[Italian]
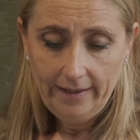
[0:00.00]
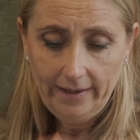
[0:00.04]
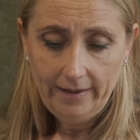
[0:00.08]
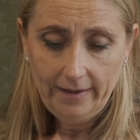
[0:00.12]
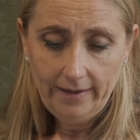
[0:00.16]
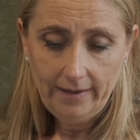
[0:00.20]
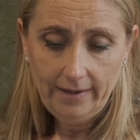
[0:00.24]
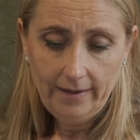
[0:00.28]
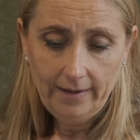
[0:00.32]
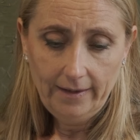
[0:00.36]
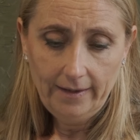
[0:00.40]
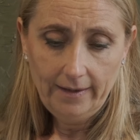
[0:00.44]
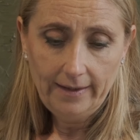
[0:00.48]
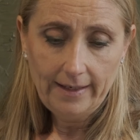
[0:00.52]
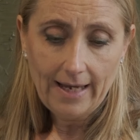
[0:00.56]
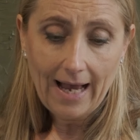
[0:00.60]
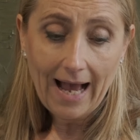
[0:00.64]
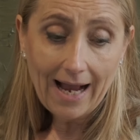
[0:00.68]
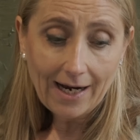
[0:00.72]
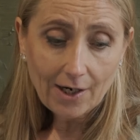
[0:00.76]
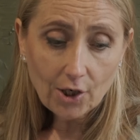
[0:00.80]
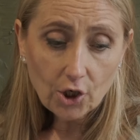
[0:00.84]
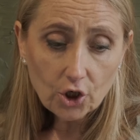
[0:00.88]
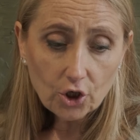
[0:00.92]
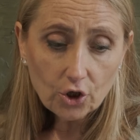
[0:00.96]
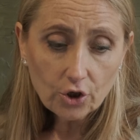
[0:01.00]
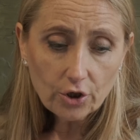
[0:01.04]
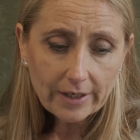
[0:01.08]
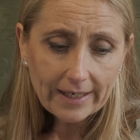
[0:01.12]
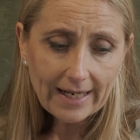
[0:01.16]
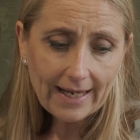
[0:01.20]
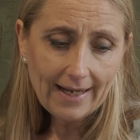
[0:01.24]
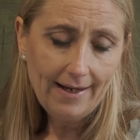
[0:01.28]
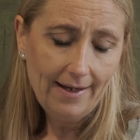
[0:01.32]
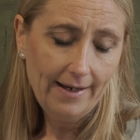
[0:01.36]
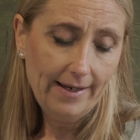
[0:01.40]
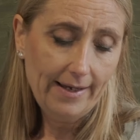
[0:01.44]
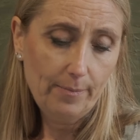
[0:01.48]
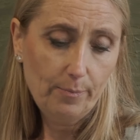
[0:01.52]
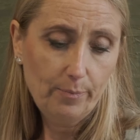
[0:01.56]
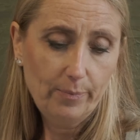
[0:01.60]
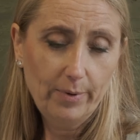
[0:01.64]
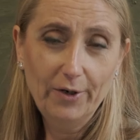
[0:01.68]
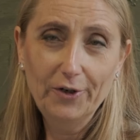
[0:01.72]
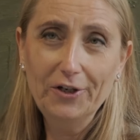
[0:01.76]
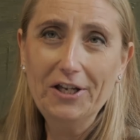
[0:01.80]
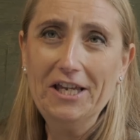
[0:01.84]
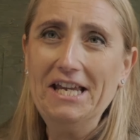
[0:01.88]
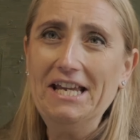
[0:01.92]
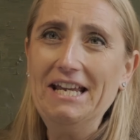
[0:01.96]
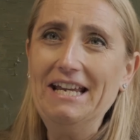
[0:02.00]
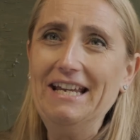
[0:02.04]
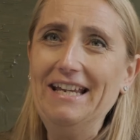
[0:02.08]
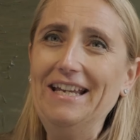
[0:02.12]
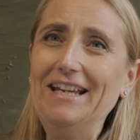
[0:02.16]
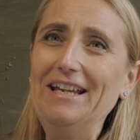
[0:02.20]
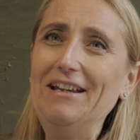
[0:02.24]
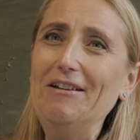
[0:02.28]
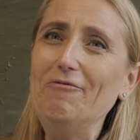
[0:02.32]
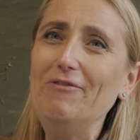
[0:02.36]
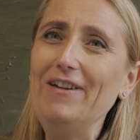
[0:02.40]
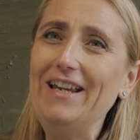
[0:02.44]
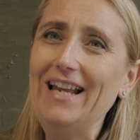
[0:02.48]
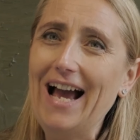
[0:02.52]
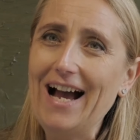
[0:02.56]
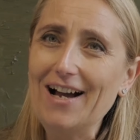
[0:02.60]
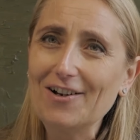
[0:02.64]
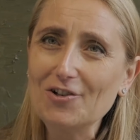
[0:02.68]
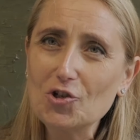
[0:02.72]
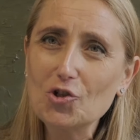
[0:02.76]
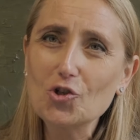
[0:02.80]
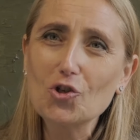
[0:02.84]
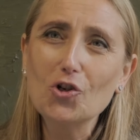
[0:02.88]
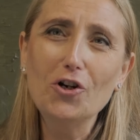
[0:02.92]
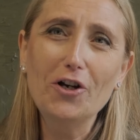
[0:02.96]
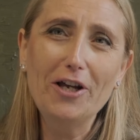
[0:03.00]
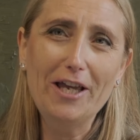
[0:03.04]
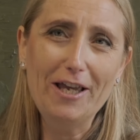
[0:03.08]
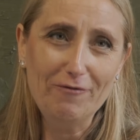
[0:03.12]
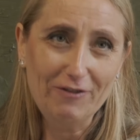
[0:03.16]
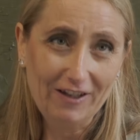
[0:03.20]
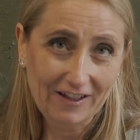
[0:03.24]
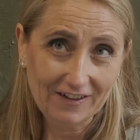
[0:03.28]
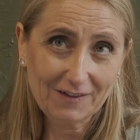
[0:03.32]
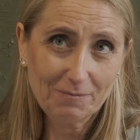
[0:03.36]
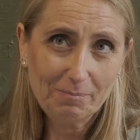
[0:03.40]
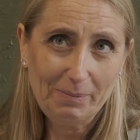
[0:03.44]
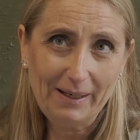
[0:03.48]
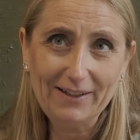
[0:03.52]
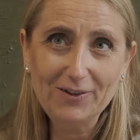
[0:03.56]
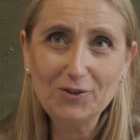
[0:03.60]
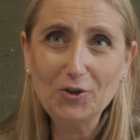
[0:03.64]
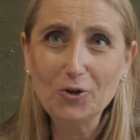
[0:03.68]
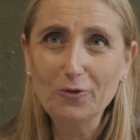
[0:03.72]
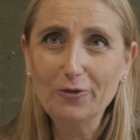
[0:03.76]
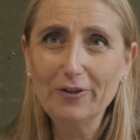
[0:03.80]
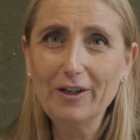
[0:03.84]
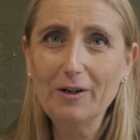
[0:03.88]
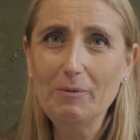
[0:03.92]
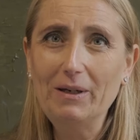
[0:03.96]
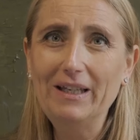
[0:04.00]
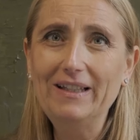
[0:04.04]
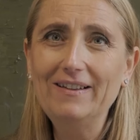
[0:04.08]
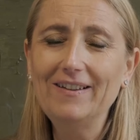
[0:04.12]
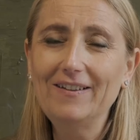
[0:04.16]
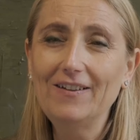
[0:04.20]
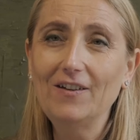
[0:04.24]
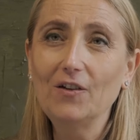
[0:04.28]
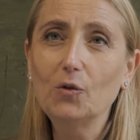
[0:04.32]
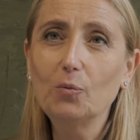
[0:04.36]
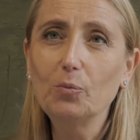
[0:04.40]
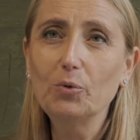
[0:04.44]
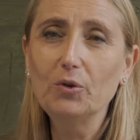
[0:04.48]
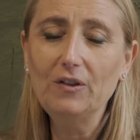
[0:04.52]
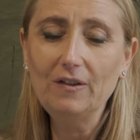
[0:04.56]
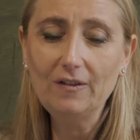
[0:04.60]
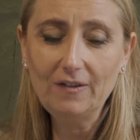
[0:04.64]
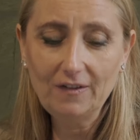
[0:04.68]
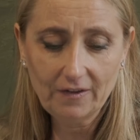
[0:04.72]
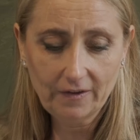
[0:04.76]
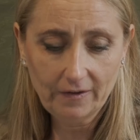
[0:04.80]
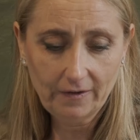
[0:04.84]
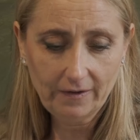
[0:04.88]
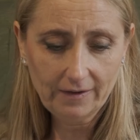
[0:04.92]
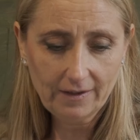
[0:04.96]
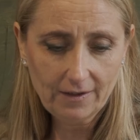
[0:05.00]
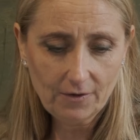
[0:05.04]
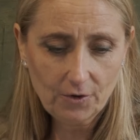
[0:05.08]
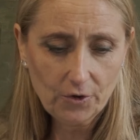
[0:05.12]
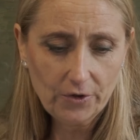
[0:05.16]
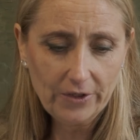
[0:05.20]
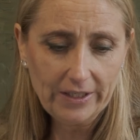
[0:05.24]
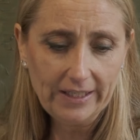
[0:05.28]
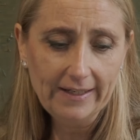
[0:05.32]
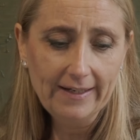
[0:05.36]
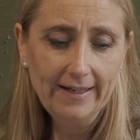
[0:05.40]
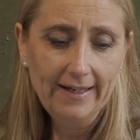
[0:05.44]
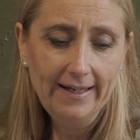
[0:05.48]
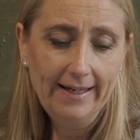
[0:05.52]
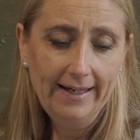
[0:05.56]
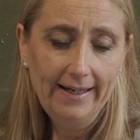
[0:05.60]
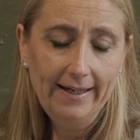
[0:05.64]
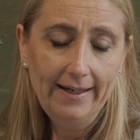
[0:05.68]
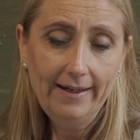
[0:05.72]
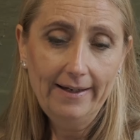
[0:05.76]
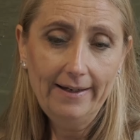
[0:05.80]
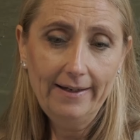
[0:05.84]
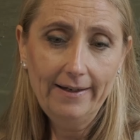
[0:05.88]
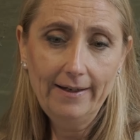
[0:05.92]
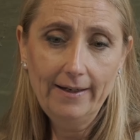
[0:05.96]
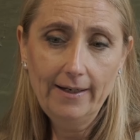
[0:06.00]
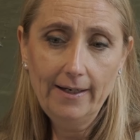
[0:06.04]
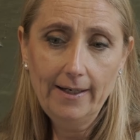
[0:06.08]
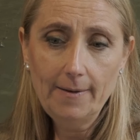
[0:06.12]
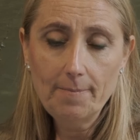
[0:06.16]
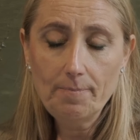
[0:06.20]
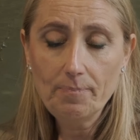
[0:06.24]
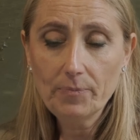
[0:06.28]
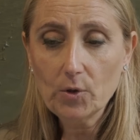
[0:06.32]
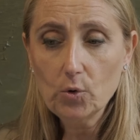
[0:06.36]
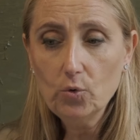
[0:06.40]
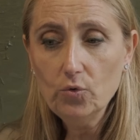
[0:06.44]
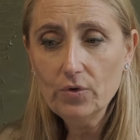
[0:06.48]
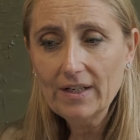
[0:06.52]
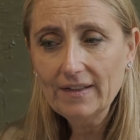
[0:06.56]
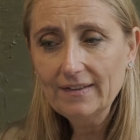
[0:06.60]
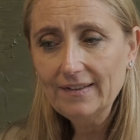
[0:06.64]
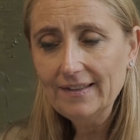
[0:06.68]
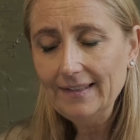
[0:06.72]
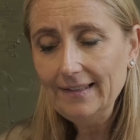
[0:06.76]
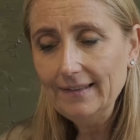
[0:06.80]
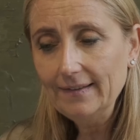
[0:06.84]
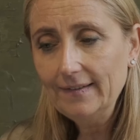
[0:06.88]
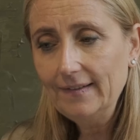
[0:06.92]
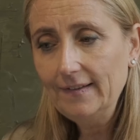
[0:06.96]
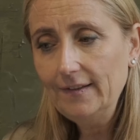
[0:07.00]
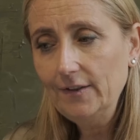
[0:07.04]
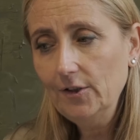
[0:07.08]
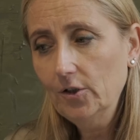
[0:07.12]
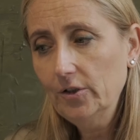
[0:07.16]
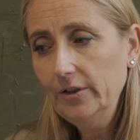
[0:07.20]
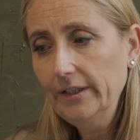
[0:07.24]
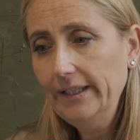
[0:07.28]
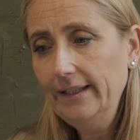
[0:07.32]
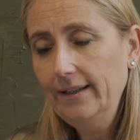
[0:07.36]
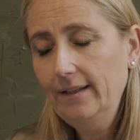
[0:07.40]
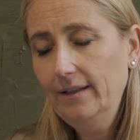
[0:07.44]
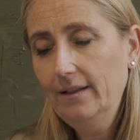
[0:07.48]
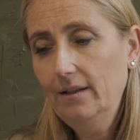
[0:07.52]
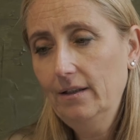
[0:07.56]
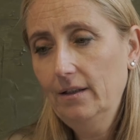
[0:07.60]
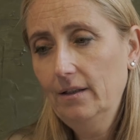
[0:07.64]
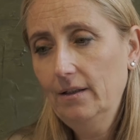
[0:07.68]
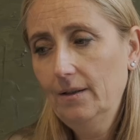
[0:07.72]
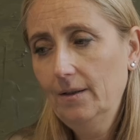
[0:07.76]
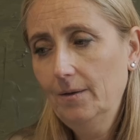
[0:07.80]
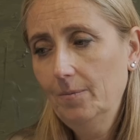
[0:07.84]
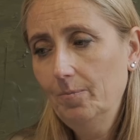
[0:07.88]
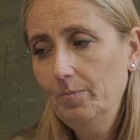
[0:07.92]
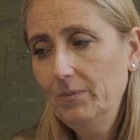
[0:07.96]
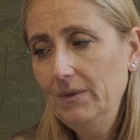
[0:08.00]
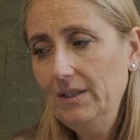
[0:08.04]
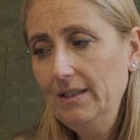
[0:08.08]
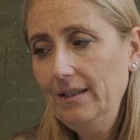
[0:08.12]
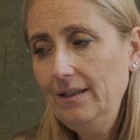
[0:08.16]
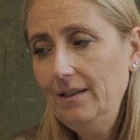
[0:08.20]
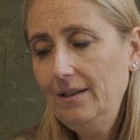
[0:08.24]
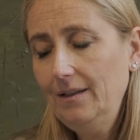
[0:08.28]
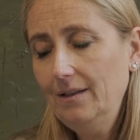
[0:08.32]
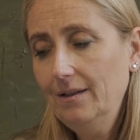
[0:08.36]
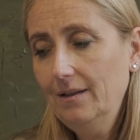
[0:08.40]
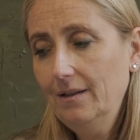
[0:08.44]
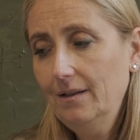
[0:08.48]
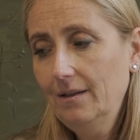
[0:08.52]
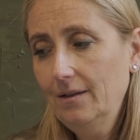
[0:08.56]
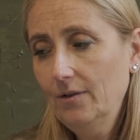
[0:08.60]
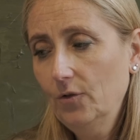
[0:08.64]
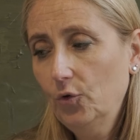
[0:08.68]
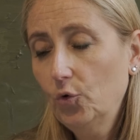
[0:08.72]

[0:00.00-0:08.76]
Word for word: Eh, ancora, e poi vi lascio e vi aspetto ovviamente in esposizione da noi, eh, una selezione eh, di eh,